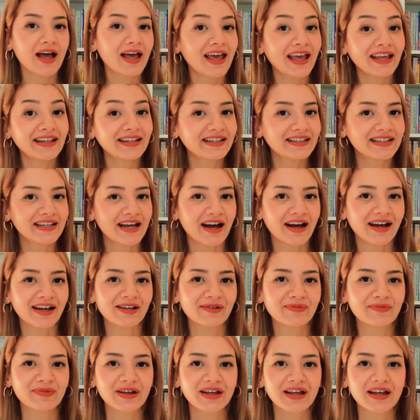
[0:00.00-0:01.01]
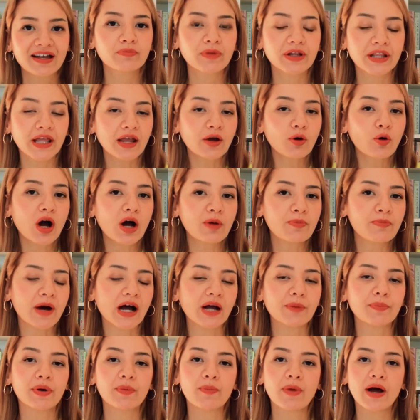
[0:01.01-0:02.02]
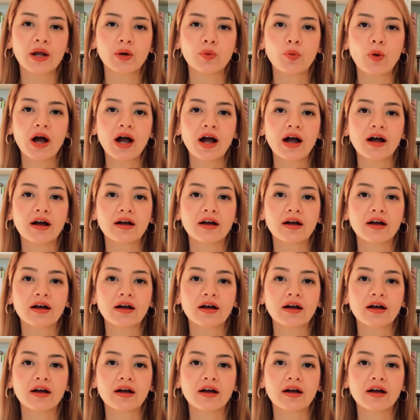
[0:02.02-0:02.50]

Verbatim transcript: anytime มันให้ความหมายประมาณว่า